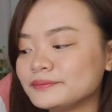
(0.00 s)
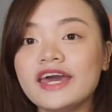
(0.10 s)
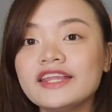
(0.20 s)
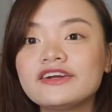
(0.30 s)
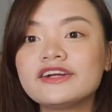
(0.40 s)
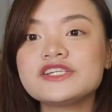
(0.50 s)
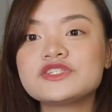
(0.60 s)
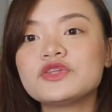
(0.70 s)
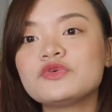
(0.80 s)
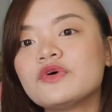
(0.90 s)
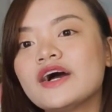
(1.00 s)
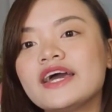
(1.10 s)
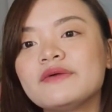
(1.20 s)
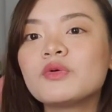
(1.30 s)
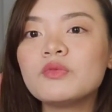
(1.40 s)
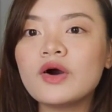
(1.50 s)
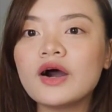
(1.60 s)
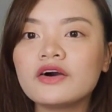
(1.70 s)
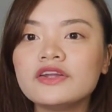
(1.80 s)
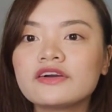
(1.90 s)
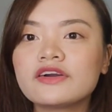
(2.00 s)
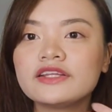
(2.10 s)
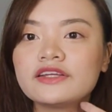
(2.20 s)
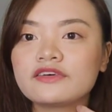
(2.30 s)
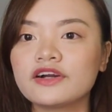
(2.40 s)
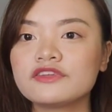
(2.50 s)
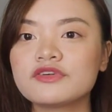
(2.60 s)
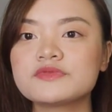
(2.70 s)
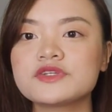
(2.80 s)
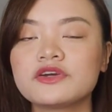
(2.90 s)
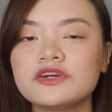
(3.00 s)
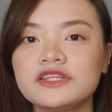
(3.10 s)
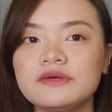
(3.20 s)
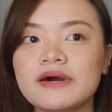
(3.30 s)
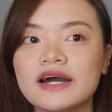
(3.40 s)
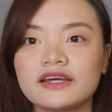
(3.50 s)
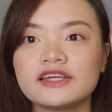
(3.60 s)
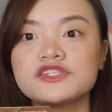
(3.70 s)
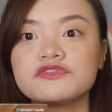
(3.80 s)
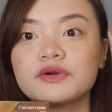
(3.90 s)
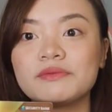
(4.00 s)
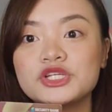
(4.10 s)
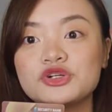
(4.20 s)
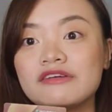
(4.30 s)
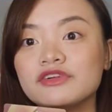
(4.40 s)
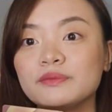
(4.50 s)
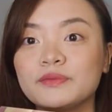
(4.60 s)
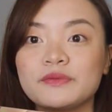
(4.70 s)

And the reason why kumuha ako ng credit card from Security Bank is for my travel